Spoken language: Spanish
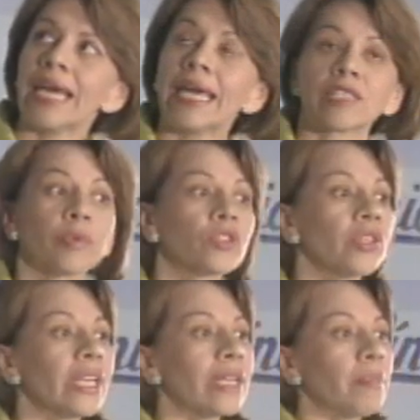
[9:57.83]
Es
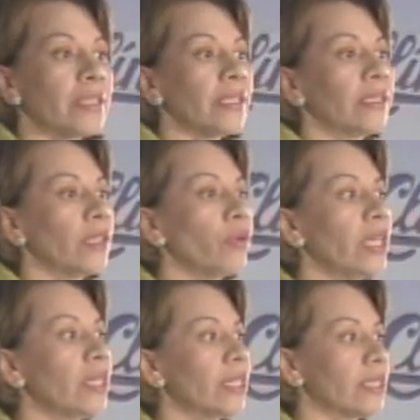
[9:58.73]
posible que el paciente no
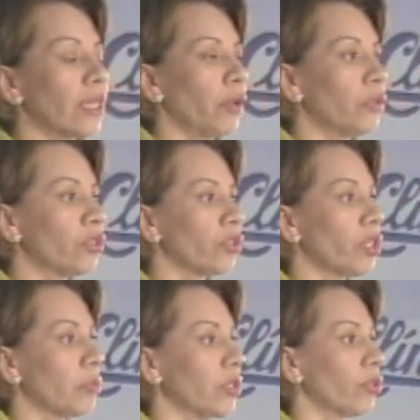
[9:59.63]
haya ingresado a nuestro
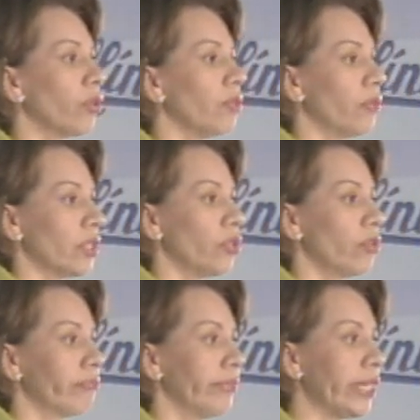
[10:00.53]
servicio con
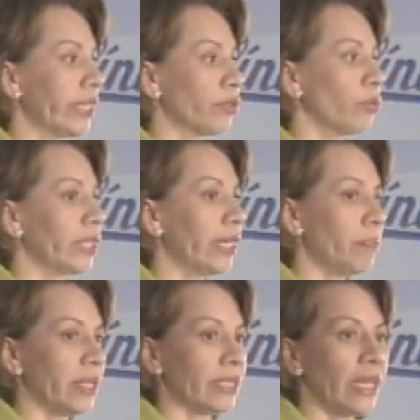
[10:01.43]
infección y resulta que
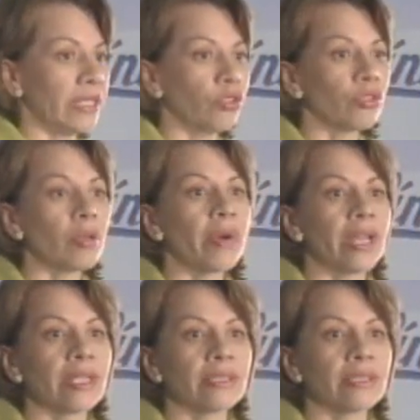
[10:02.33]
pasadas dos semanas